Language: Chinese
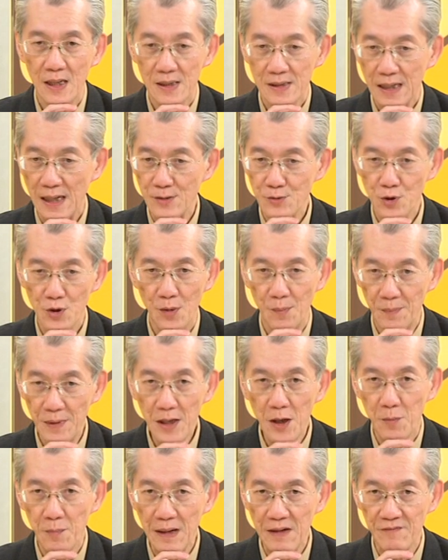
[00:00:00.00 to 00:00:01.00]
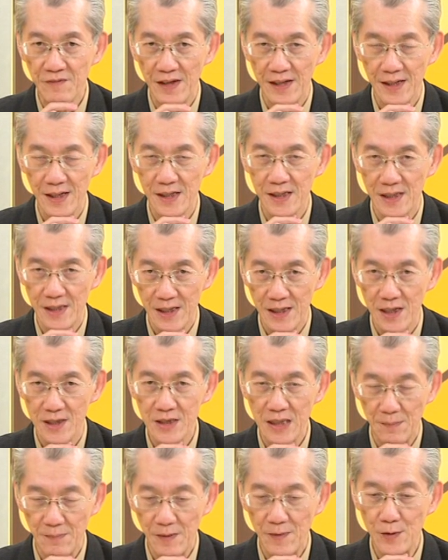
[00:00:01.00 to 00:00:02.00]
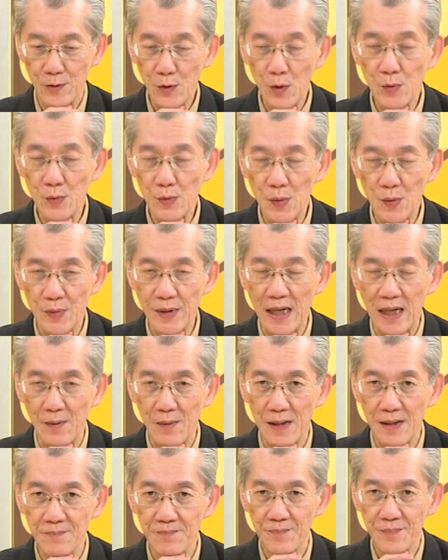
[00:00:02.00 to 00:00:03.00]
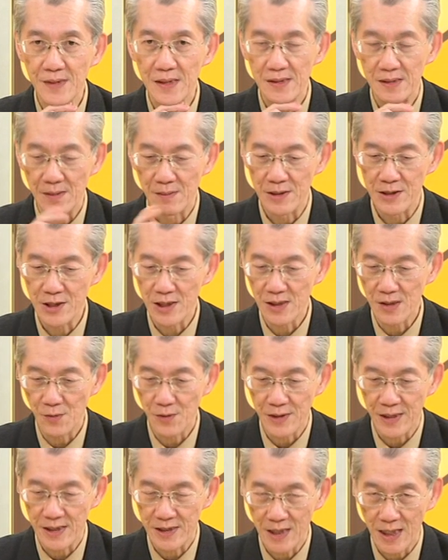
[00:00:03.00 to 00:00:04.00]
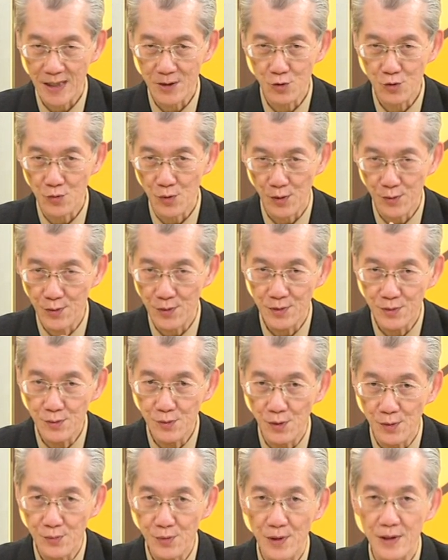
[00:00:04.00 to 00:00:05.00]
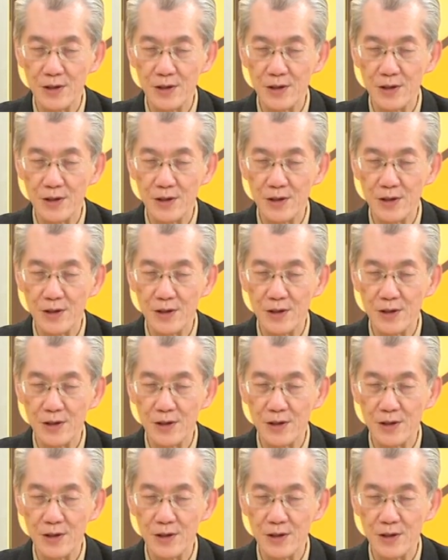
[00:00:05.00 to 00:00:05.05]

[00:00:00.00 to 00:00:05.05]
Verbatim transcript: 他最后没有办法，他可能要想办法动动台湾。那么现在我得再说多多说一